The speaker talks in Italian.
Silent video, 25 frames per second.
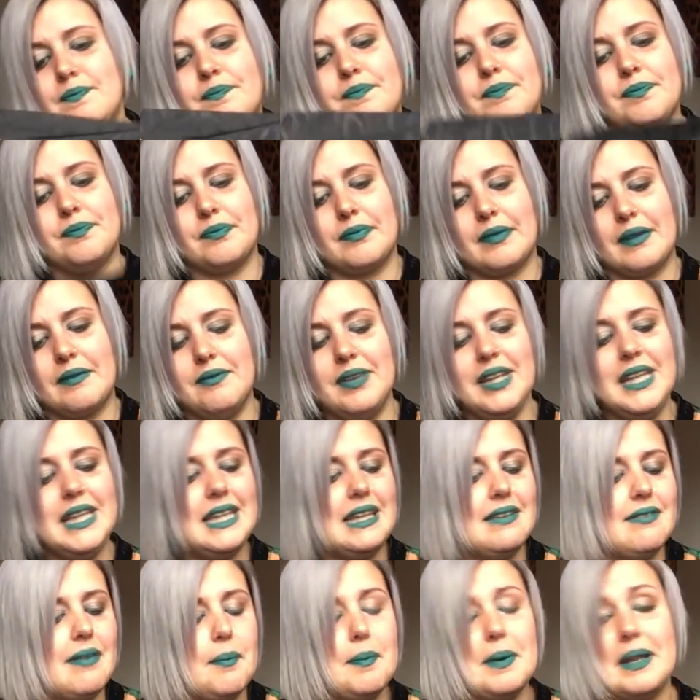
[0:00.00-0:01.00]
mm,
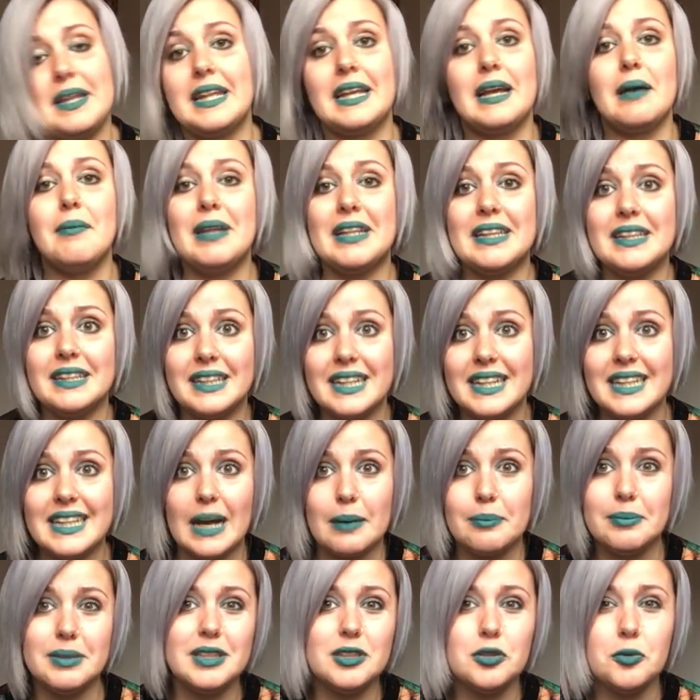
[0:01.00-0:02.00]
vendeva praticamente degli
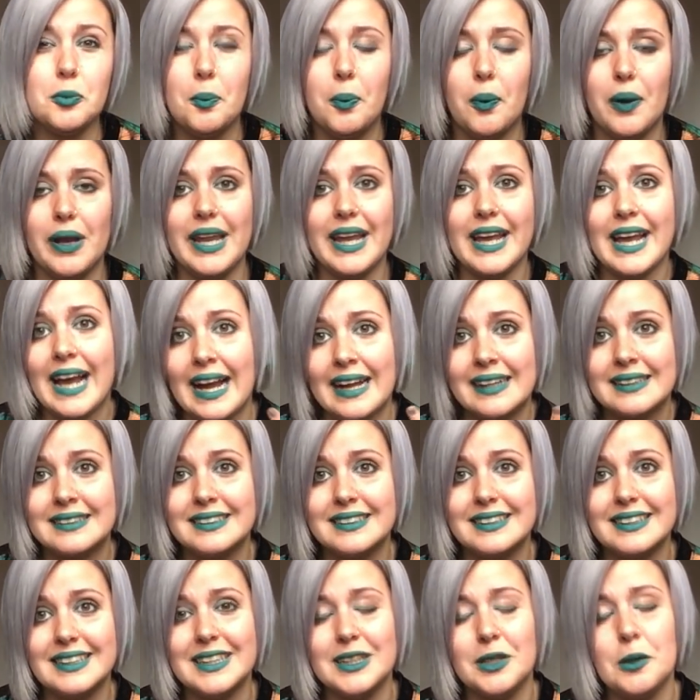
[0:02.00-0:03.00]
abiti un po'
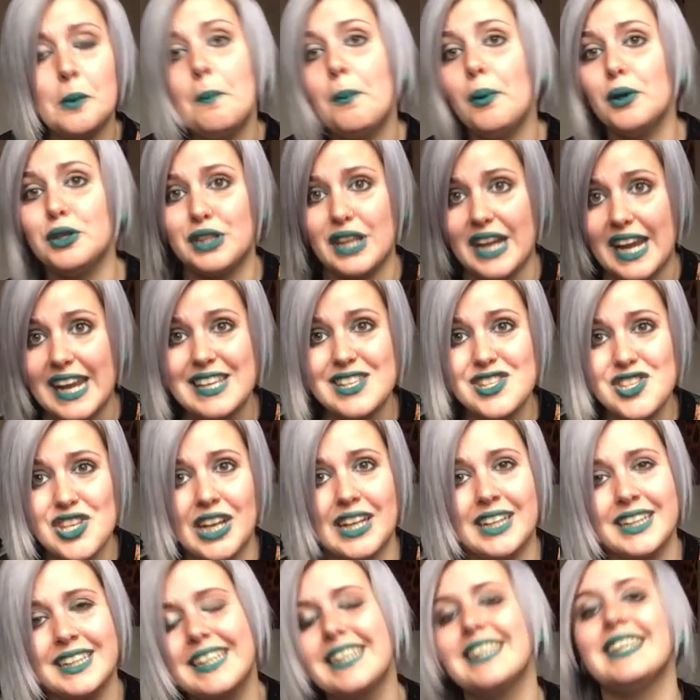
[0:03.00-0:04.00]
eleganti, un po' trash
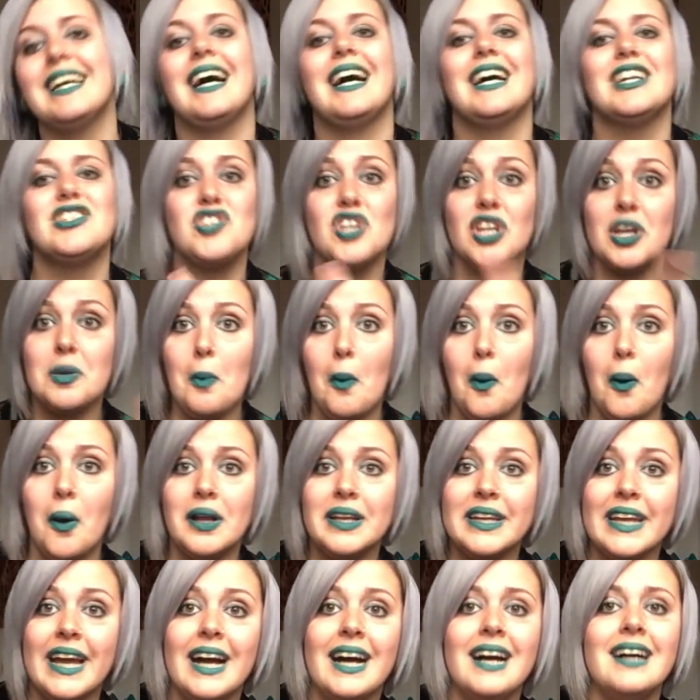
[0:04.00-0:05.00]
anche da
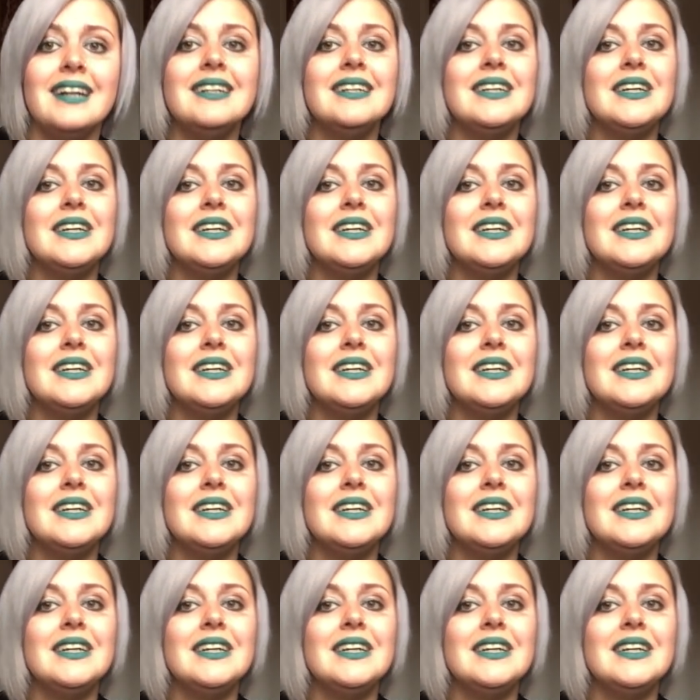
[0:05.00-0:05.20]
cerimonia,